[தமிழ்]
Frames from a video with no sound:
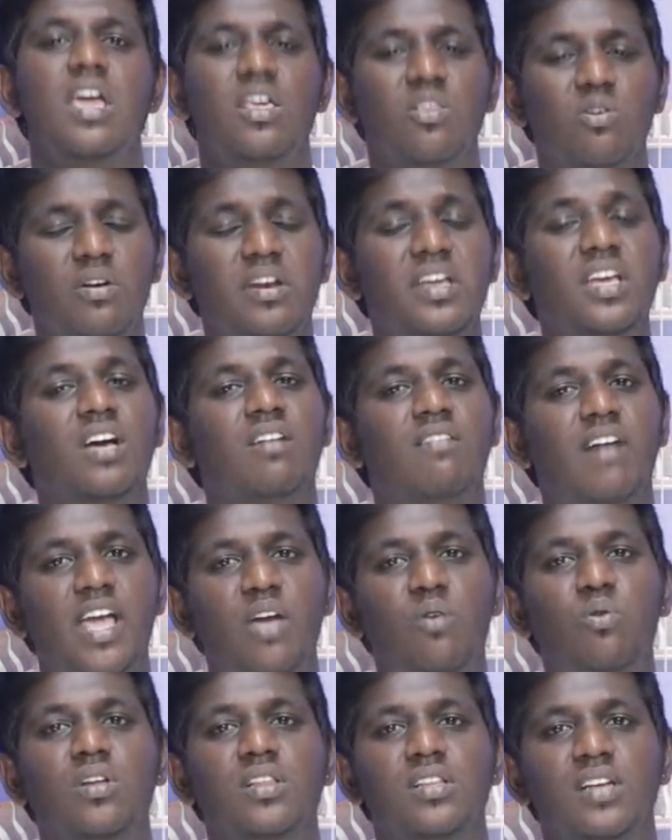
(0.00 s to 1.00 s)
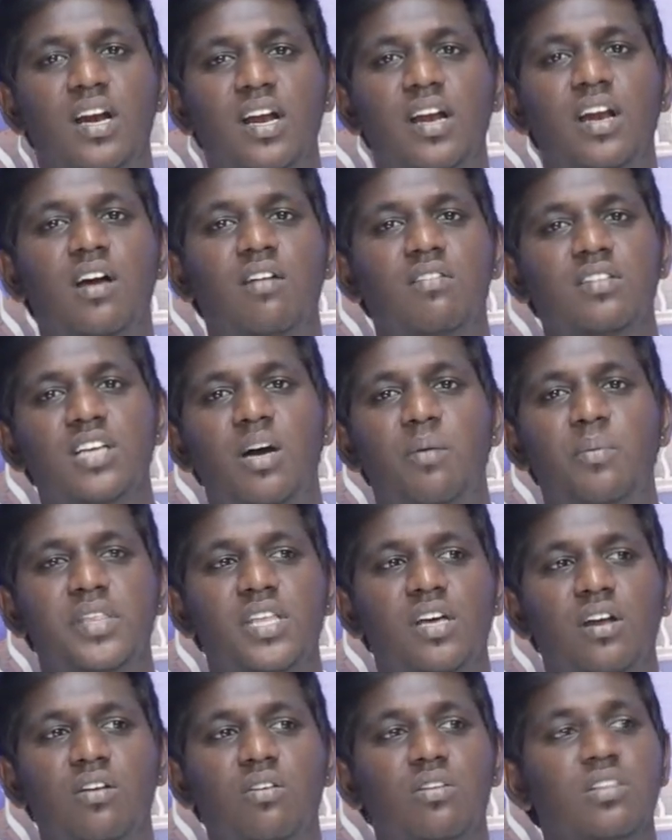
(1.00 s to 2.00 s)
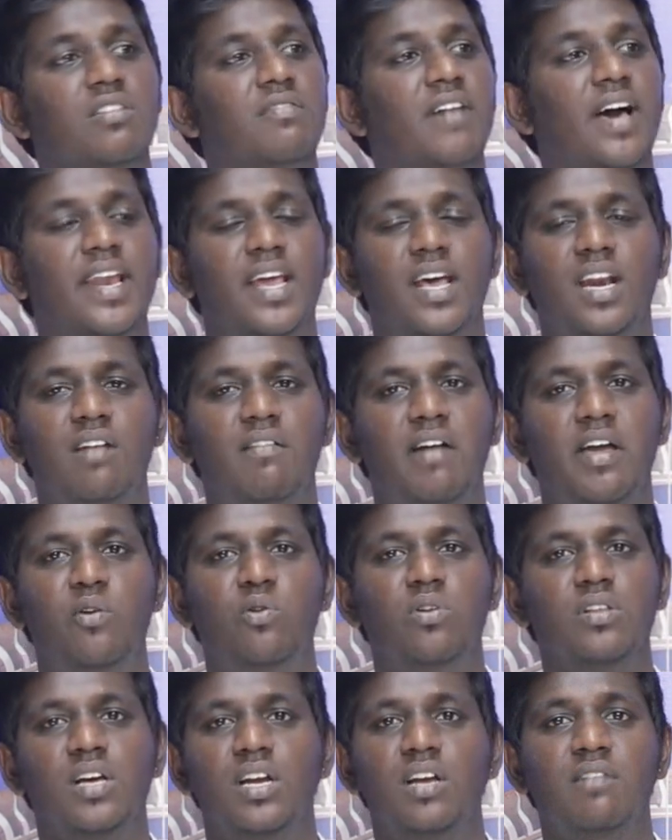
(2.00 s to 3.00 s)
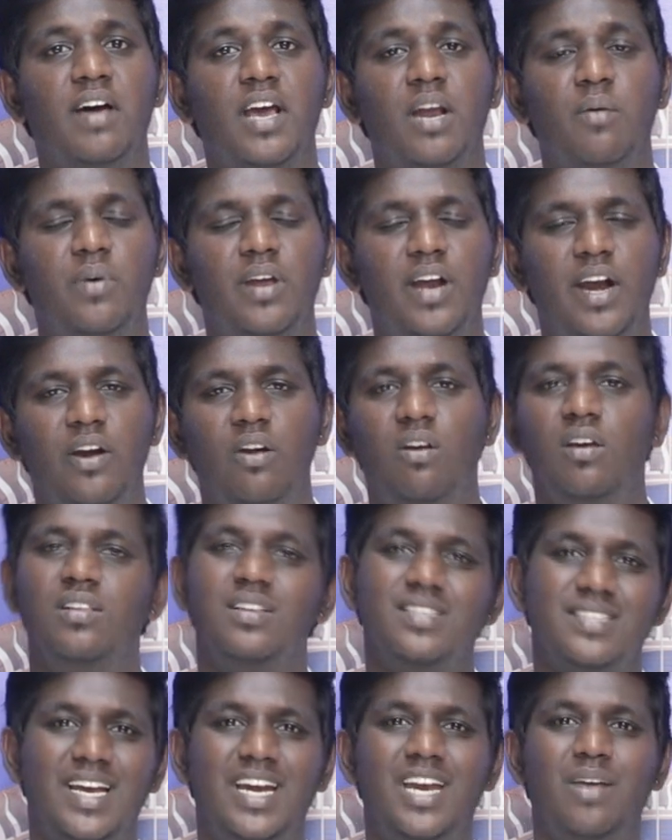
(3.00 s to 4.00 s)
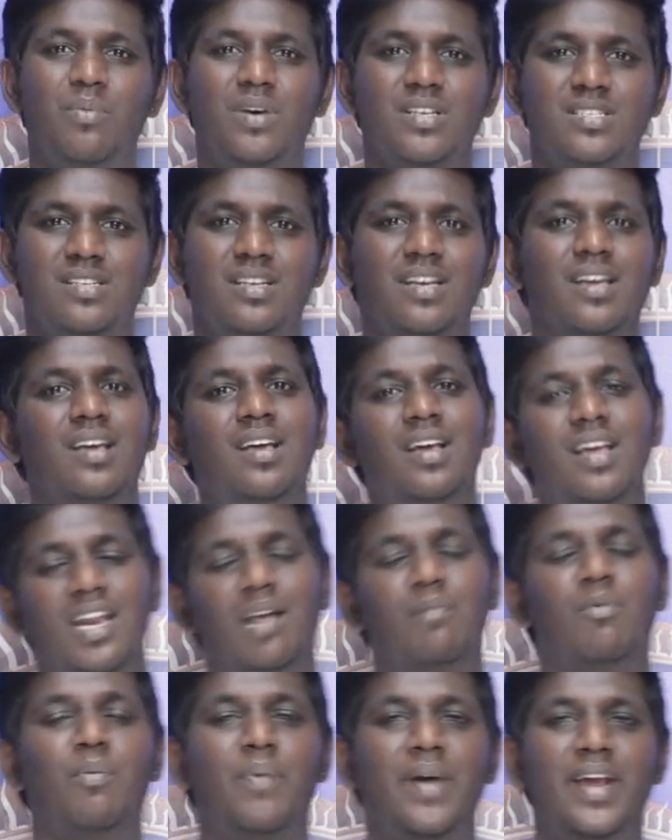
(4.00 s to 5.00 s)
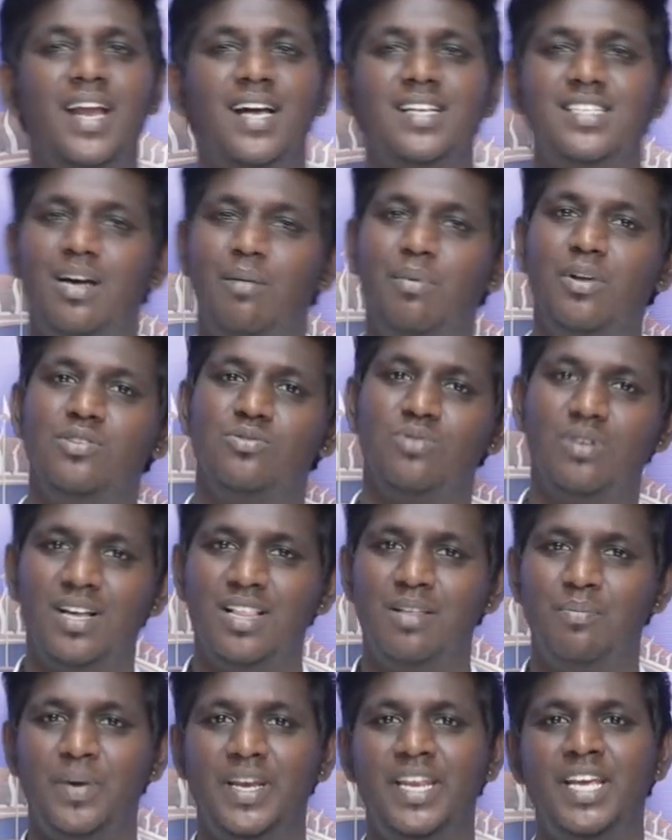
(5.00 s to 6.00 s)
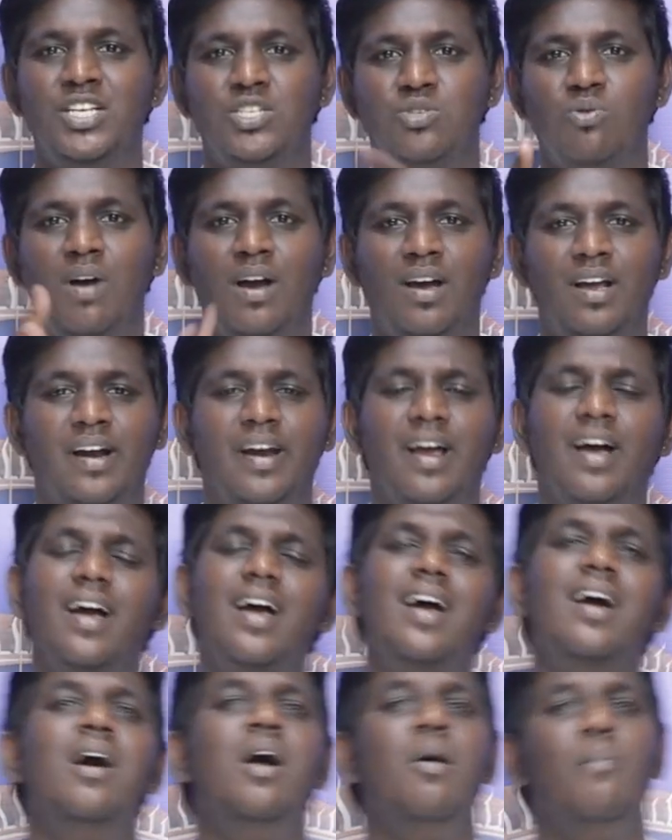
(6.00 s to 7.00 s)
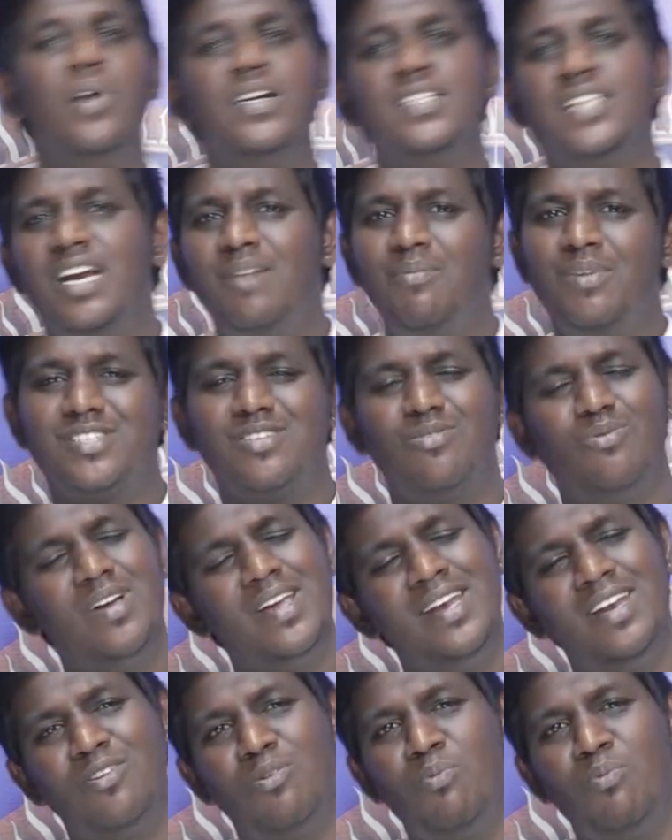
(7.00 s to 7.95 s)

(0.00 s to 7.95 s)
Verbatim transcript: இதோ நீங்கள் வாய் விட்டதுனால நாங்கள் வந்து அமைதியான்ட்டோம் இது வேறு யாரும் வாய் விட்டதுனால வேறு மாதிரி ஆகிட்டு இருக்கோம் இது சாண்டி மாஸ்டர் நம்ம பையன் ஆச்சு அப்படின்னு சொல்லிட்டு அது பெரிய இஷ்யூ ஆகிறாங்க பட் சனி மாஸ்டர் உங்ககிட்ட